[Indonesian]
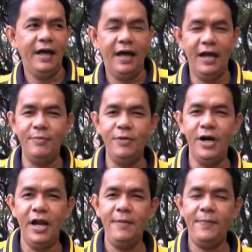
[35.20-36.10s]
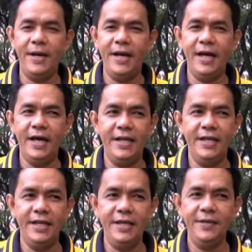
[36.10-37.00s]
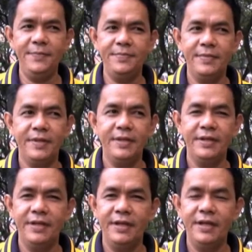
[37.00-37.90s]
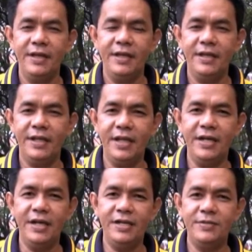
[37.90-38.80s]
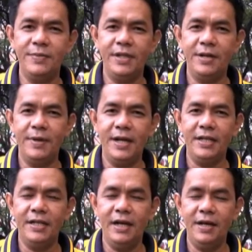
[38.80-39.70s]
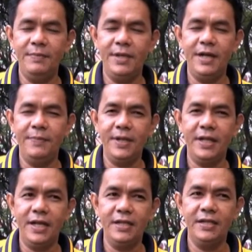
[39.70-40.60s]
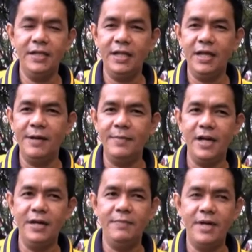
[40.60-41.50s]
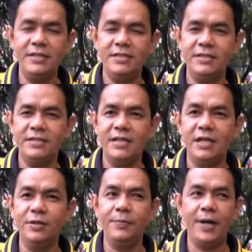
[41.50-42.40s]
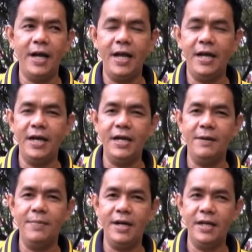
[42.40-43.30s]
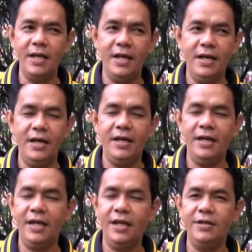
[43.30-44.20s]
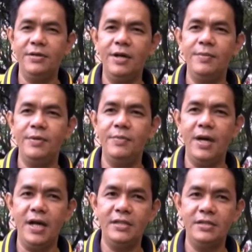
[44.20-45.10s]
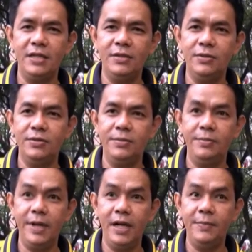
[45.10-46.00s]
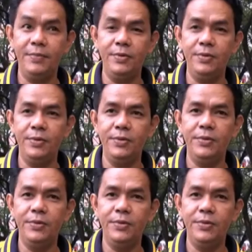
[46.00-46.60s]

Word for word: Alhamdulillah pada hari ini kita di Sumatera Barat telah mendapatkan tiga medali emas, satu perak, dan kabarnya kriket juga menyumbangkan satu medali perunggu.